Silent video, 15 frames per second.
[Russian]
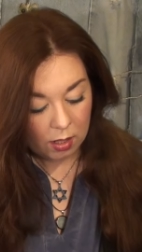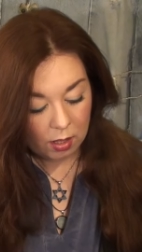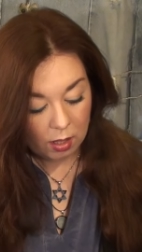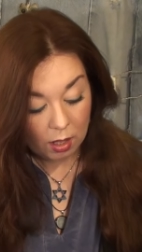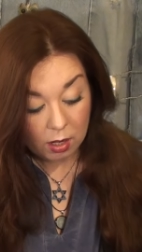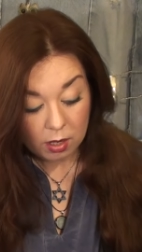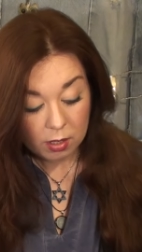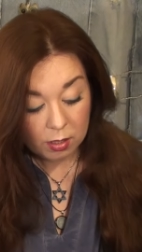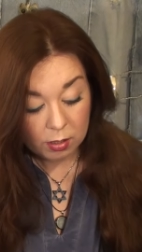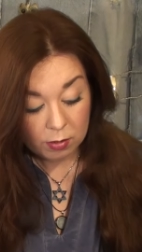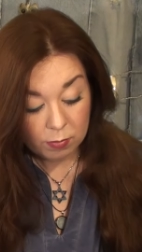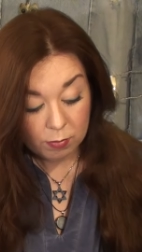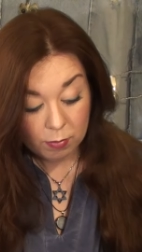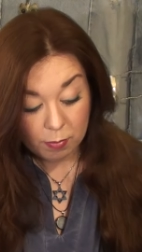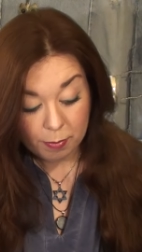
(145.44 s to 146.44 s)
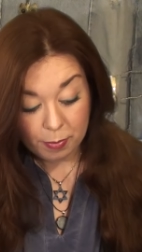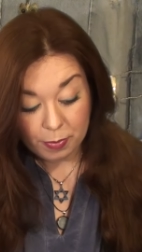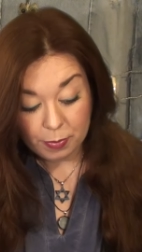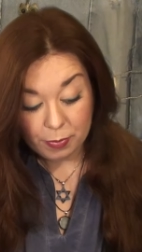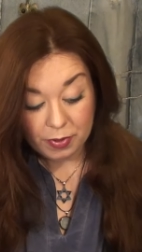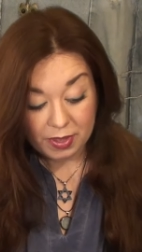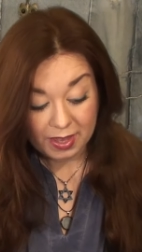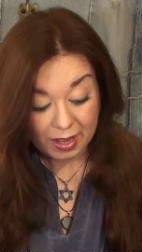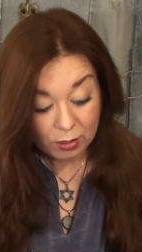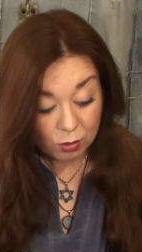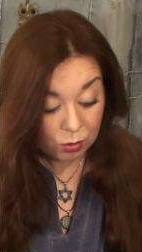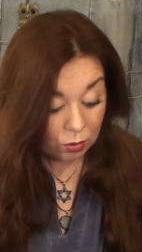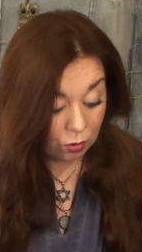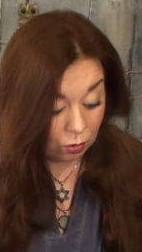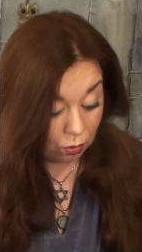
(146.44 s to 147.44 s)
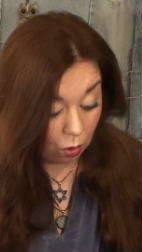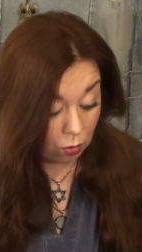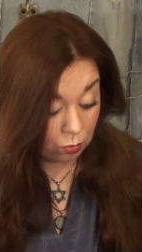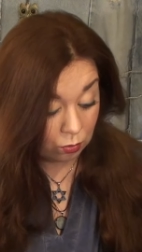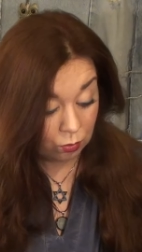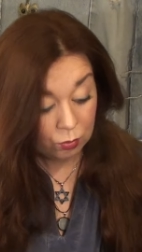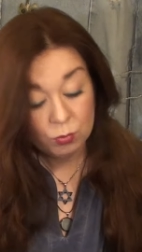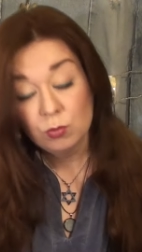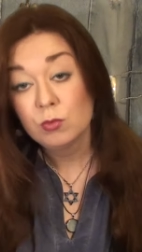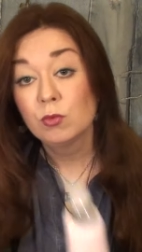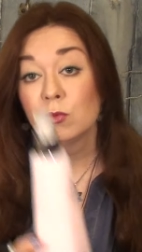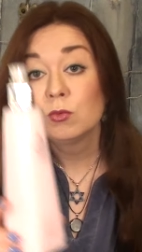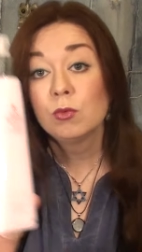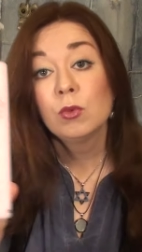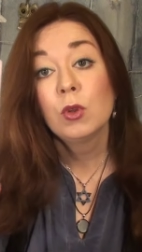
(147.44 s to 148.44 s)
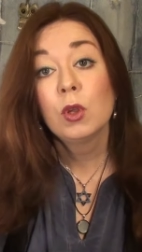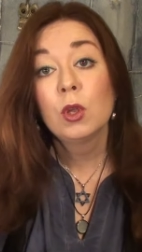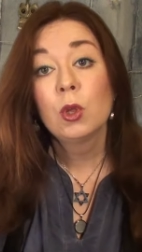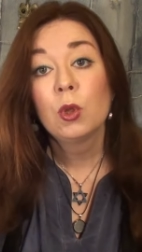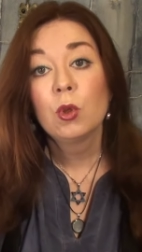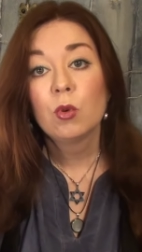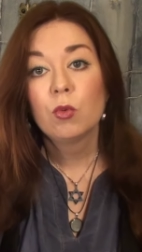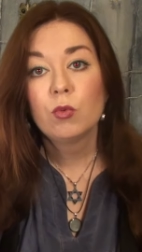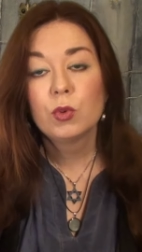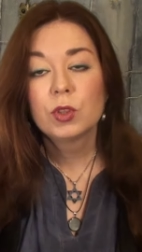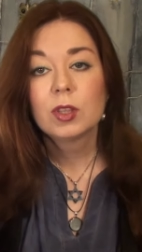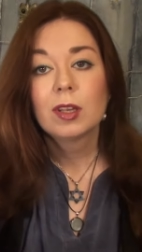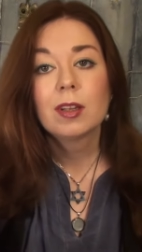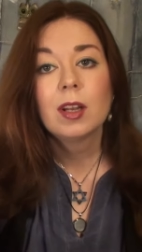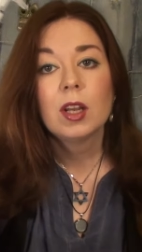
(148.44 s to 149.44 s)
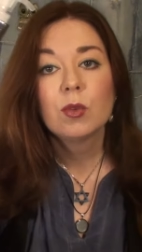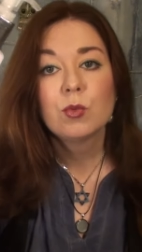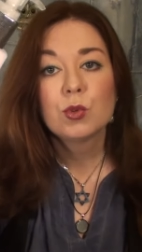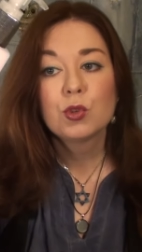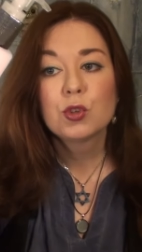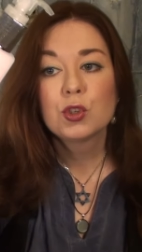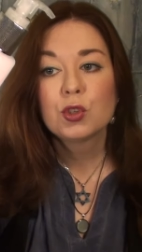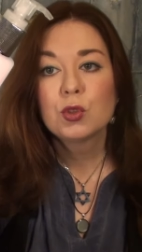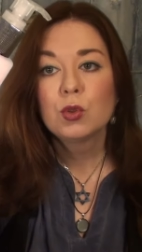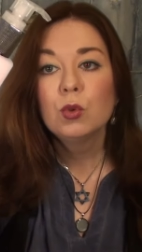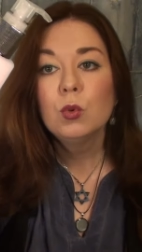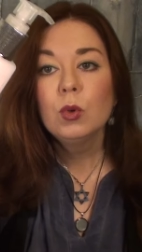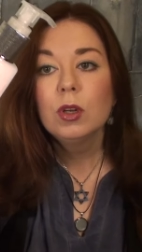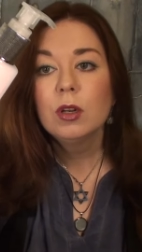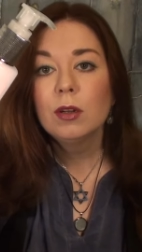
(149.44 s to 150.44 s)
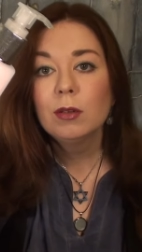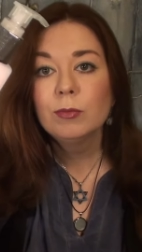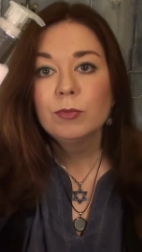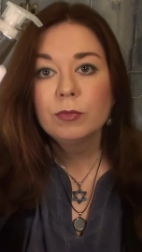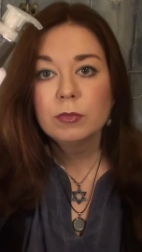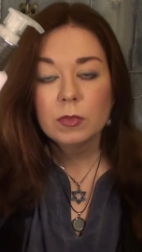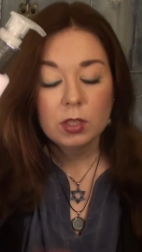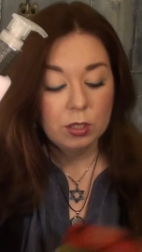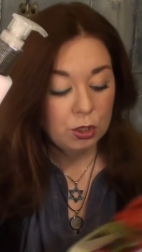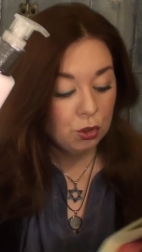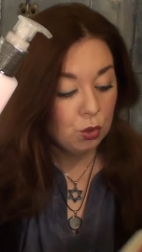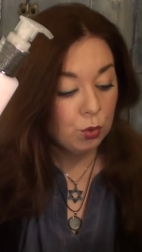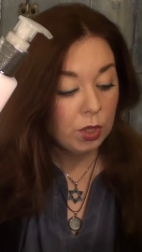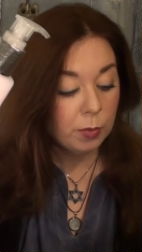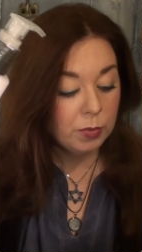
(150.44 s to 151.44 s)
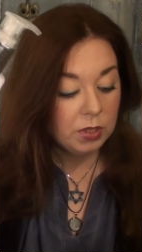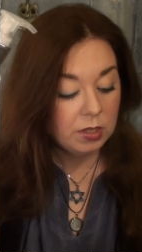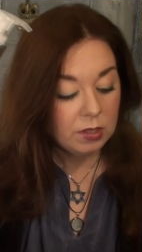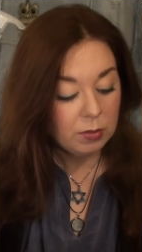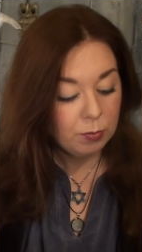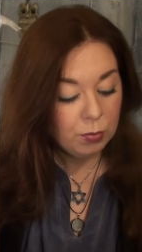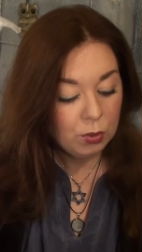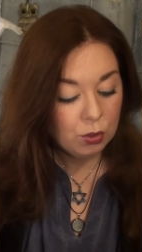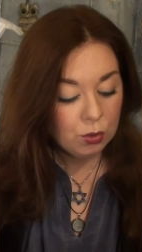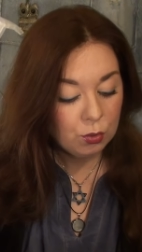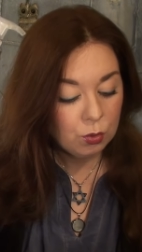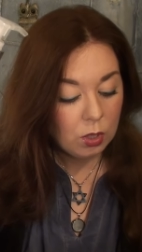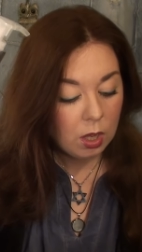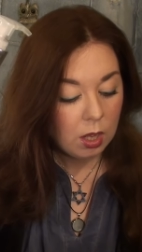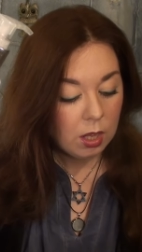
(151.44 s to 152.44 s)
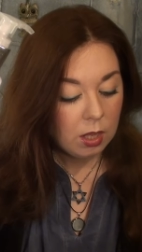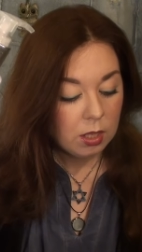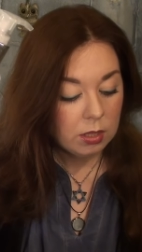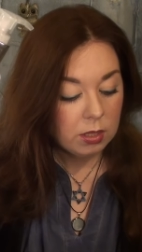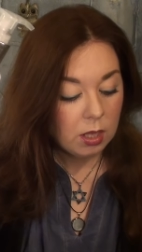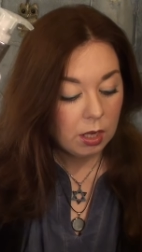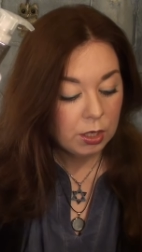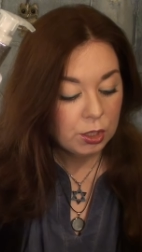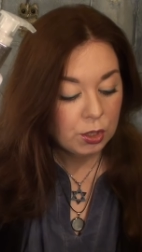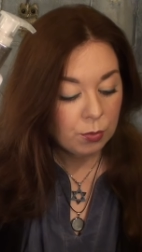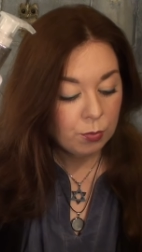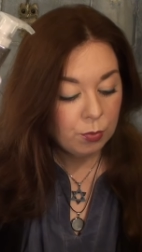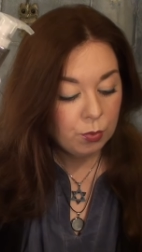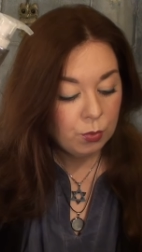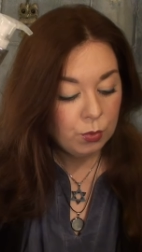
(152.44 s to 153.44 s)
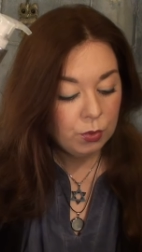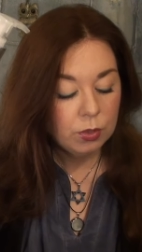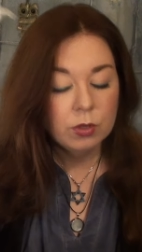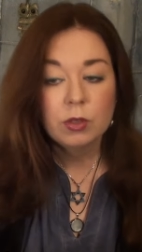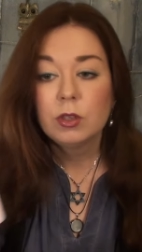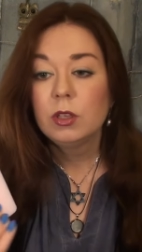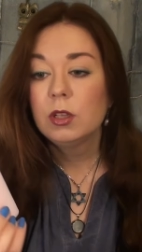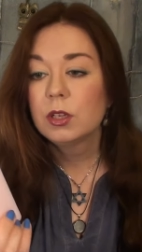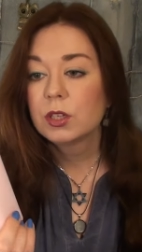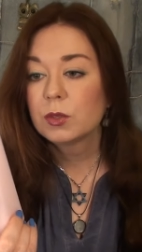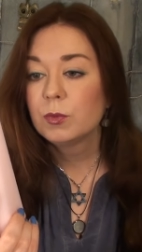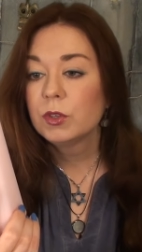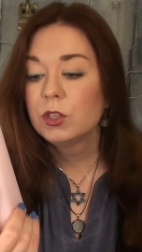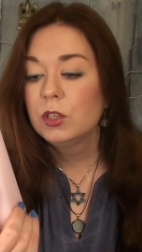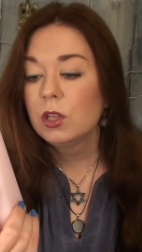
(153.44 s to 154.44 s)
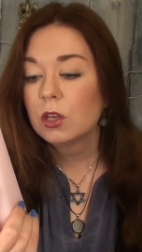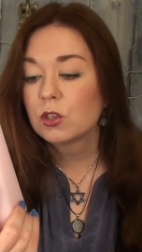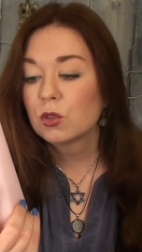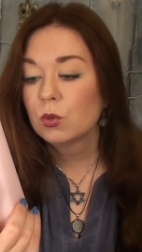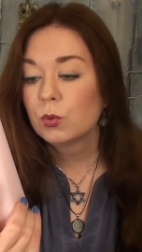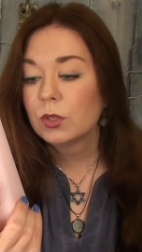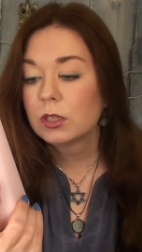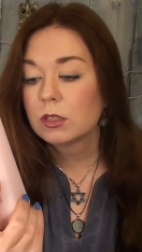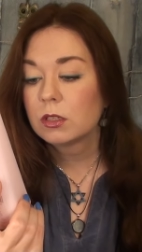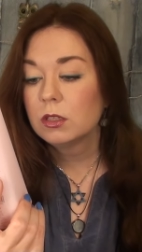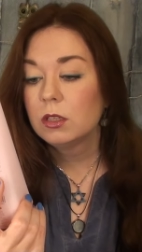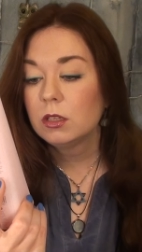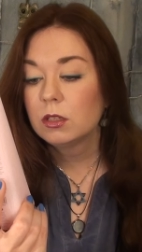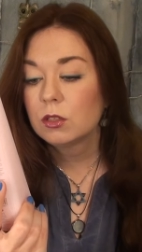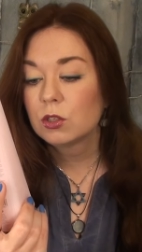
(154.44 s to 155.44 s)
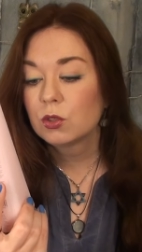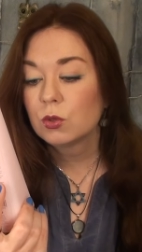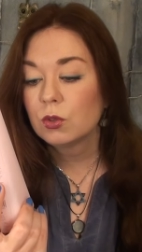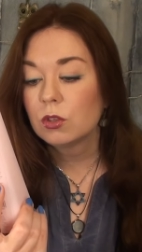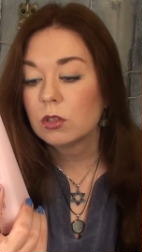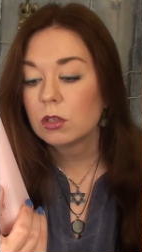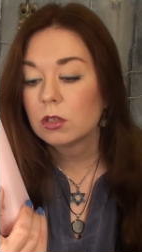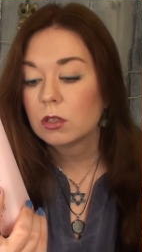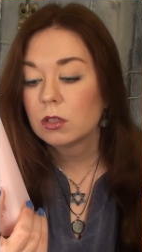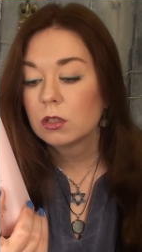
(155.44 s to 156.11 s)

Элиан Бьянко. Вот такая вот штука. И что нам здесь пишут? Так, шампунь или размягчитель. А что у нас здесь? Что это?